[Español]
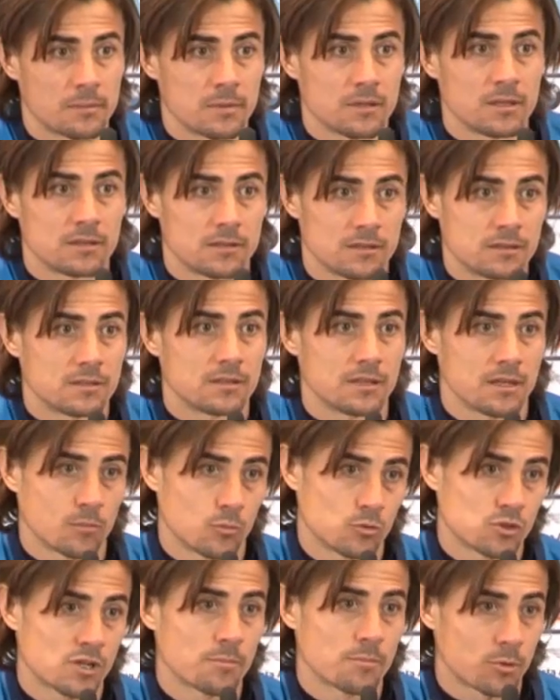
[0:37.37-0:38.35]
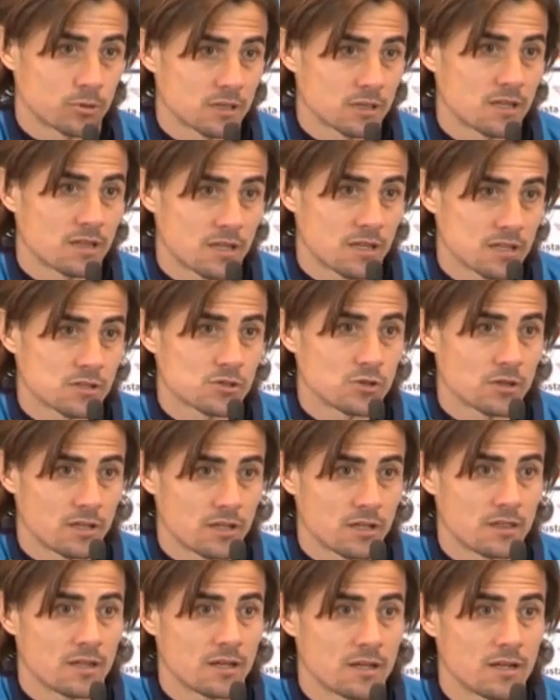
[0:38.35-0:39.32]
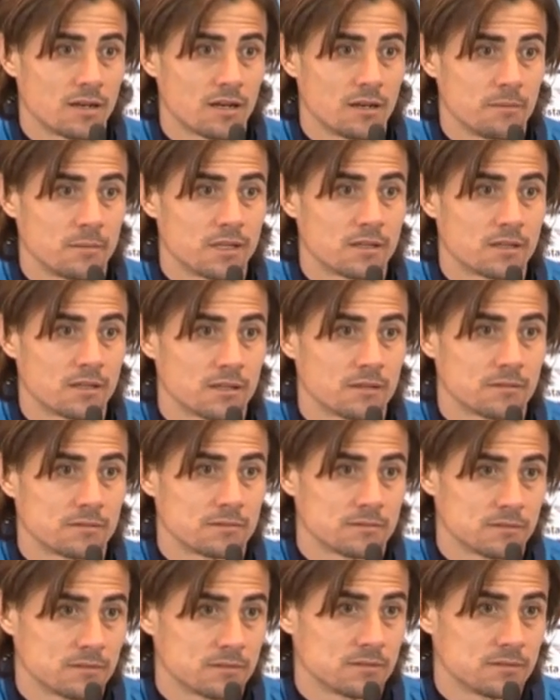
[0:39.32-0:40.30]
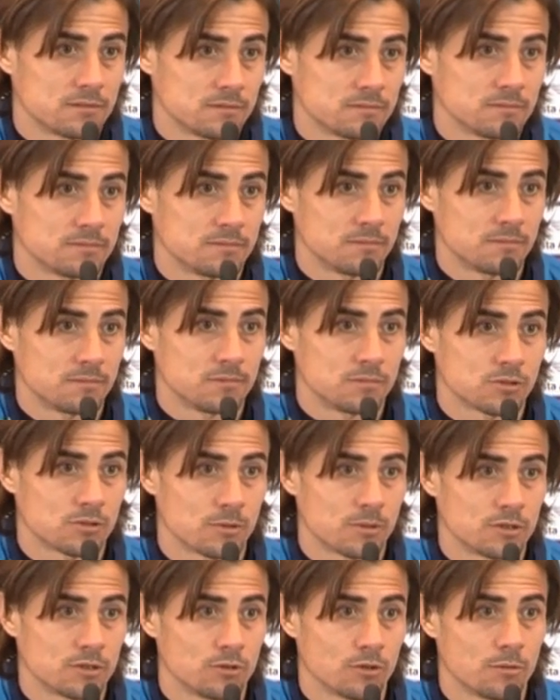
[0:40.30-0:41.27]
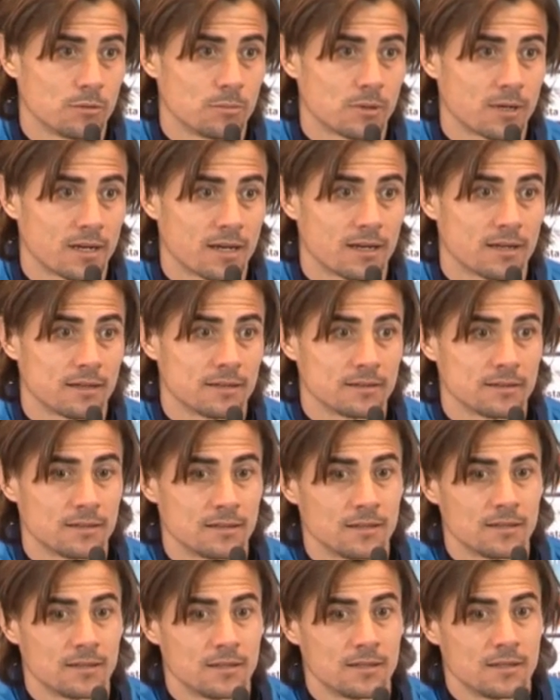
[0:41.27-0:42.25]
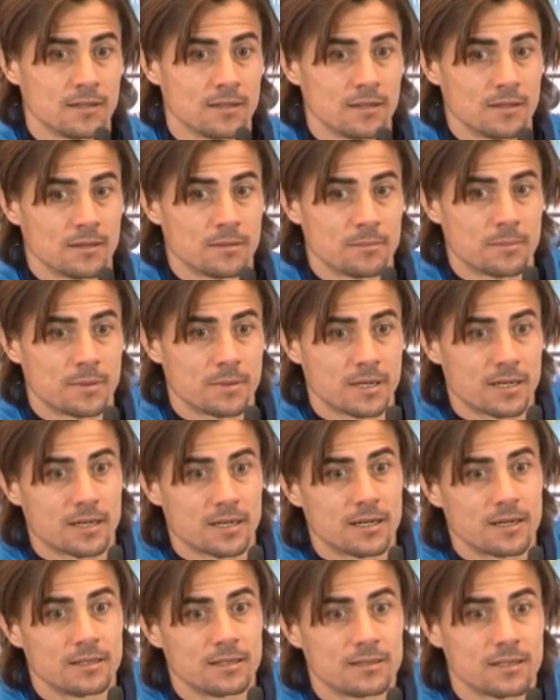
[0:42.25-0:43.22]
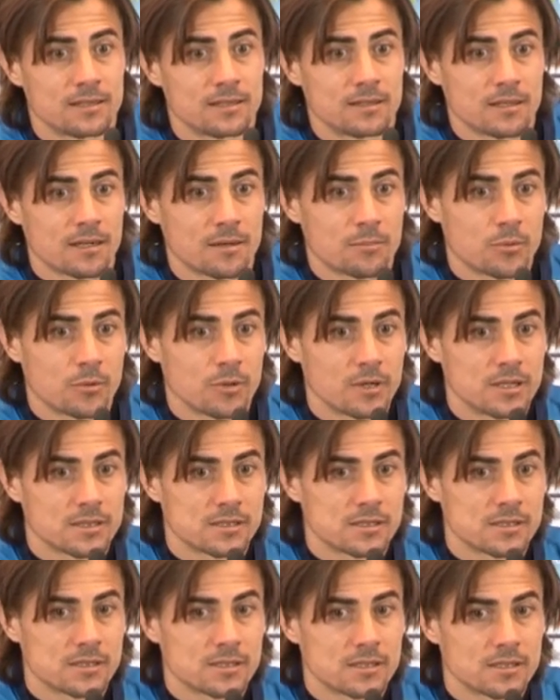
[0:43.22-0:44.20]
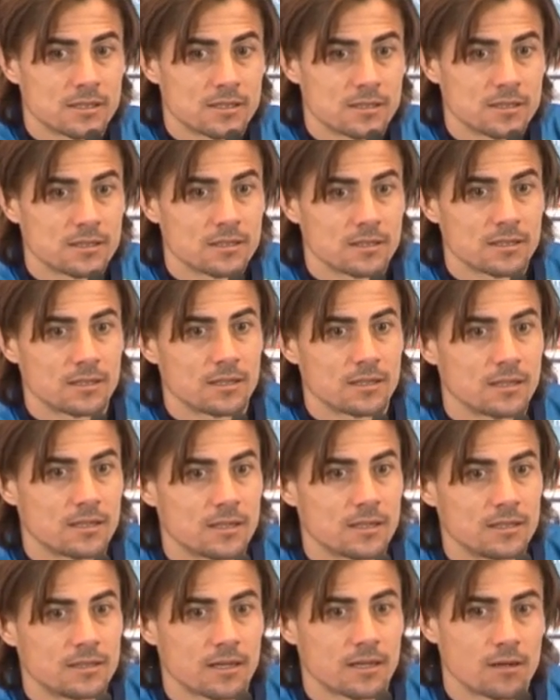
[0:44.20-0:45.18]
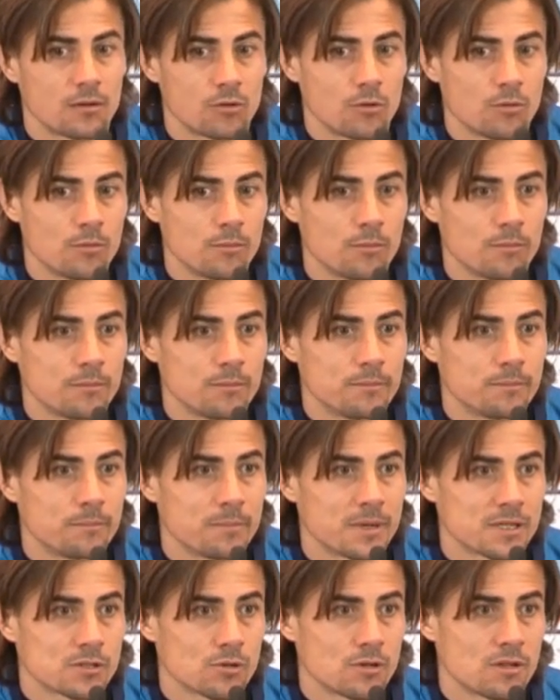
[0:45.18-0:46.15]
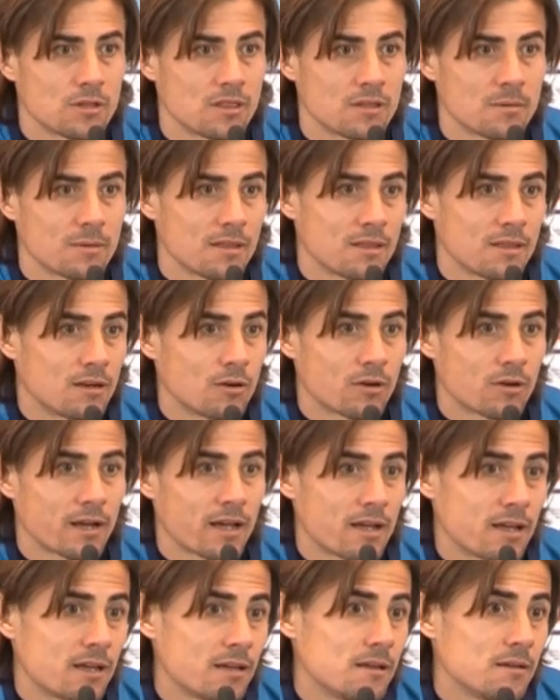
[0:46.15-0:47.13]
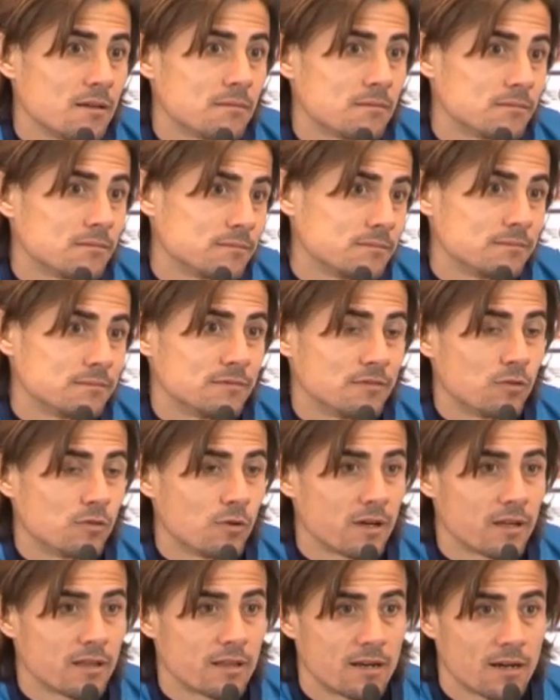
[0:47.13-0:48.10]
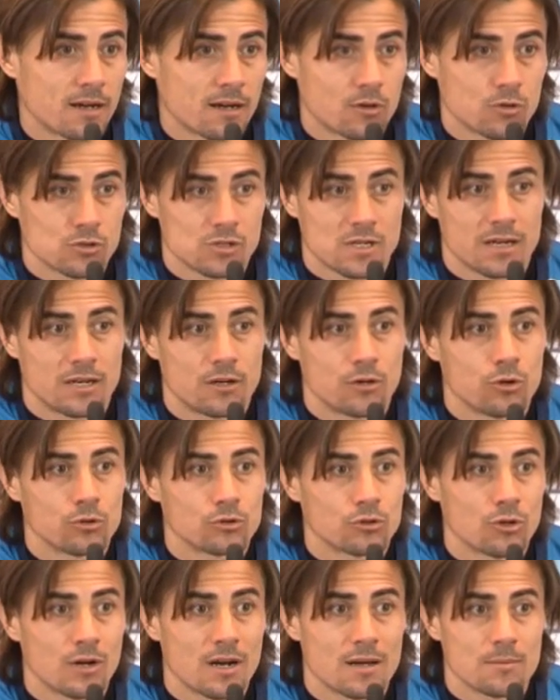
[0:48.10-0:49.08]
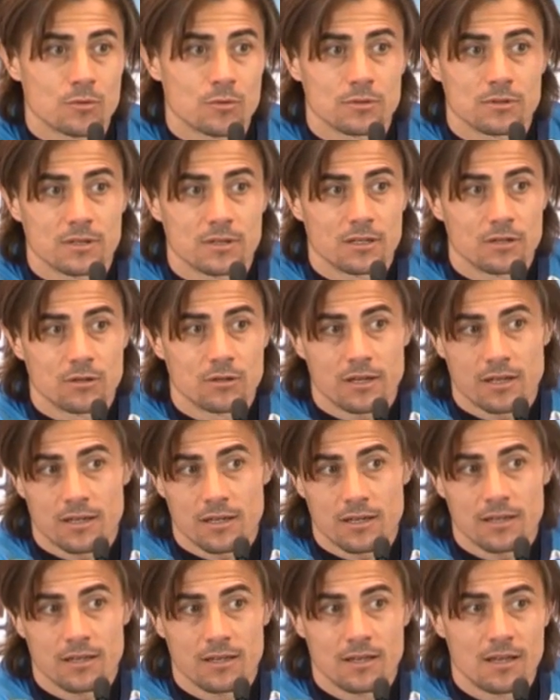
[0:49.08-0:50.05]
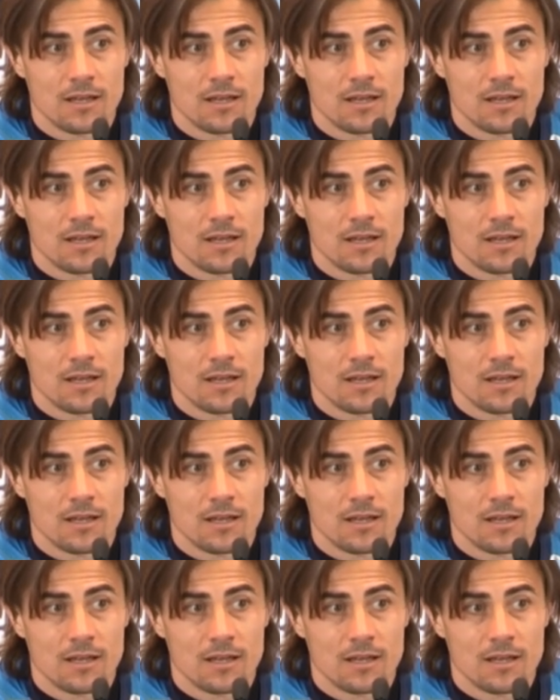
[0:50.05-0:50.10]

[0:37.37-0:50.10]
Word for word: mí tiene mucha importancia eso que dice el míster, sobre todo para, para intentar pues quitarnos un peso de encima de lo que hay fuera, de las cosas que no controlamos. Creo que